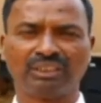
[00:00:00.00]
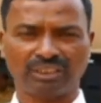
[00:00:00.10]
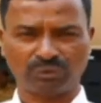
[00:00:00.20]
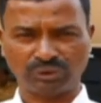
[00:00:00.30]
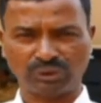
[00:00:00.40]

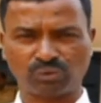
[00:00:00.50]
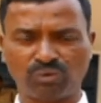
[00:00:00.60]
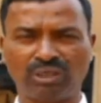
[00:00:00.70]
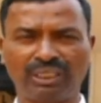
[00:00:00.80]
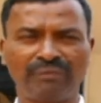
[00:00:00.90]
రద్దు
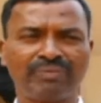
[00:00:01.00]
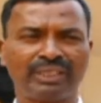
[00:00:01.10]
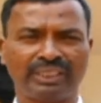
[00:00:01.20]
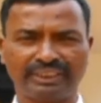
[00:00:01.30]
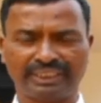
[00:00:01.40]
చేసుకోవాలి
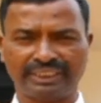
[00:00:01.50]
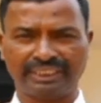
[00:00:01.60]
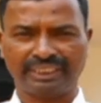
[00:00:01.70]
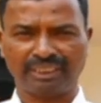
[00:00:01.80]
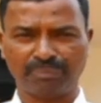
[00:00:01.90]
ఎందుకంటే
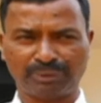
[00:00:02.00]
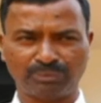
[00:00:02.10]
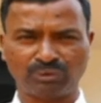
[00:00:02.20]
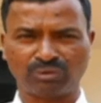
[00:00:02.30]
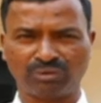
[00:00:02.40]
ఇలా
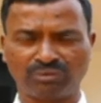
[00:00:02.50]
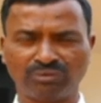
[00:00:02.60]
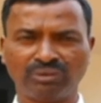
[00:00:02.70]
ప్రభుత్వం